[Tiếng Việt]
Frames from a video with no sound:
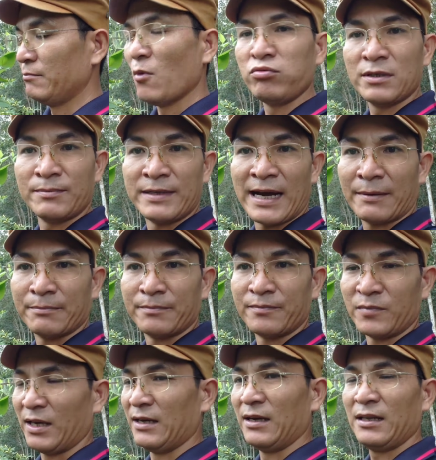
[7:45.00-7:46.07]
đến 400 g
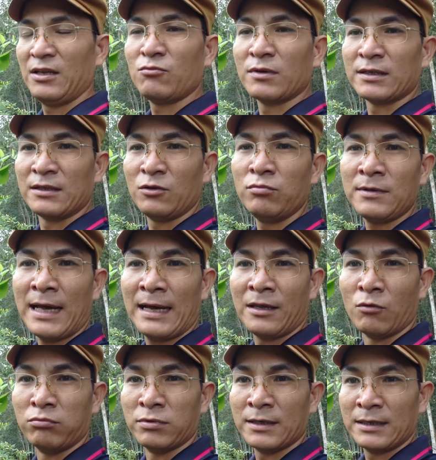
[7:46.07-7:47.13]
thì nói chung là chúng
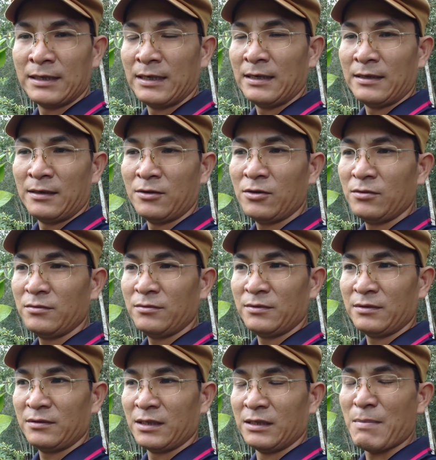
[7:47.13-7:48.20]
ta dùng à, nó
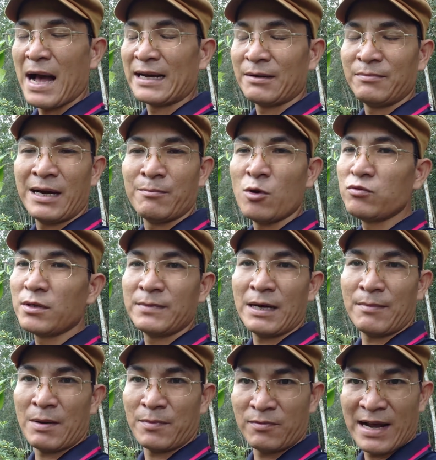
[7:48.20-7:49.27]
cũng từ 300 g
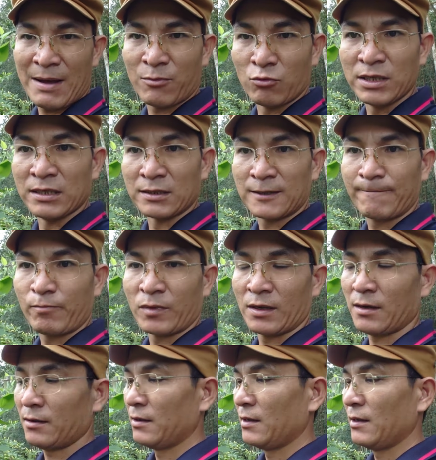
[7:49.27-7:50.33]
400 g 500 g cũng được
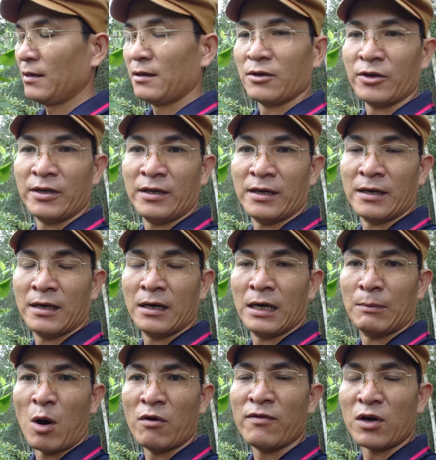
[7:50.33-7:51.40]
đó rồi
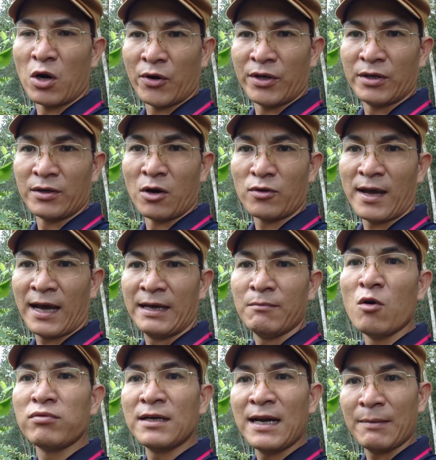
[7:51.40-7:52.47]
à, bỏ vào nồi đổ cho
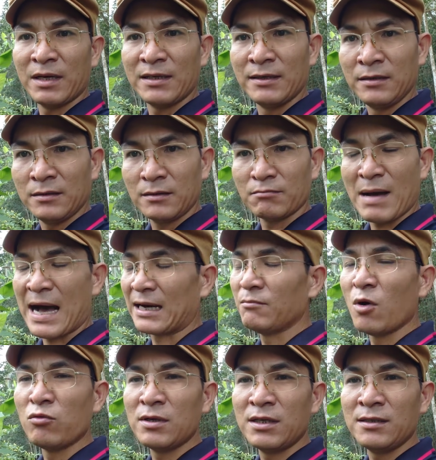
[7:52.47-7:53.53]
hải 4 đến 5 lít nước
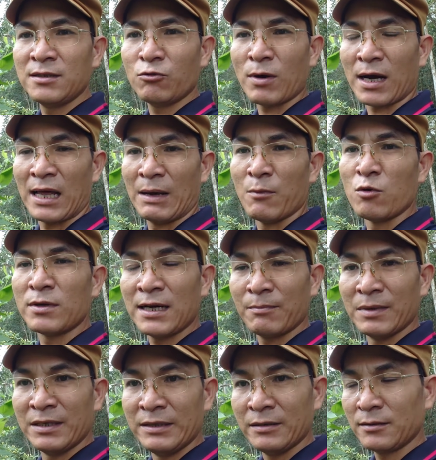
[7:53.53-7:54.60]
3 đến 4 lít nước hoặc là 4
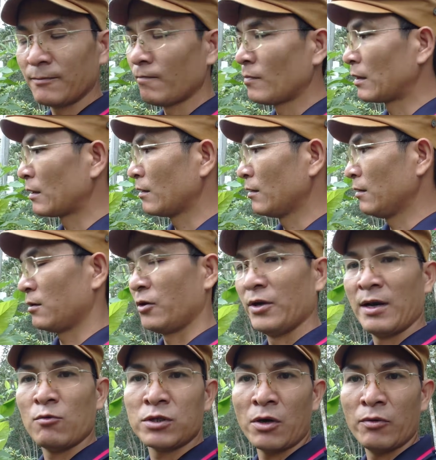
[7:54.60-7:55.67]
đến 5 lít nước
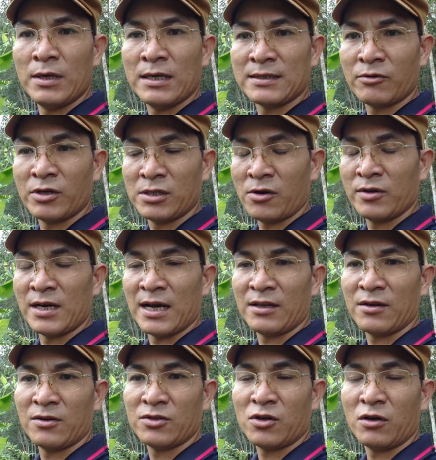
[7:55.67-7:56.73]
rồi nấu sôi lên sau khi sôi
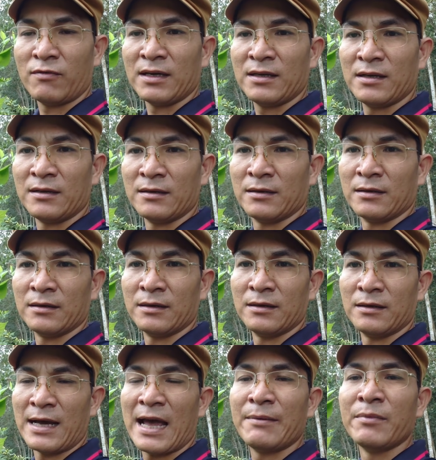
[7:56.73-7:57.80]
để cho nó sôi khoảng chừng
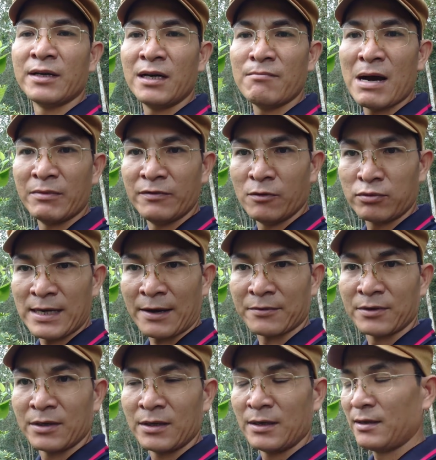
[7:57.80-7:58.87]
20 à, đến 30 phút
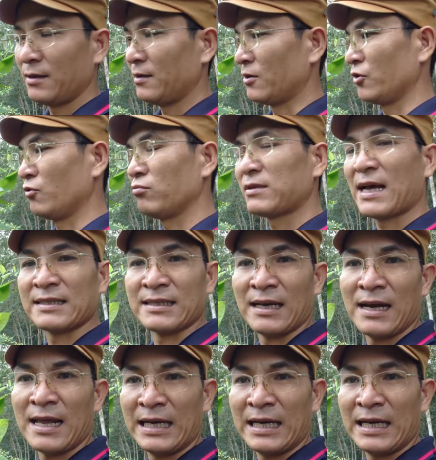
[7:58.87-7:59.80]
sau rồi chúng ta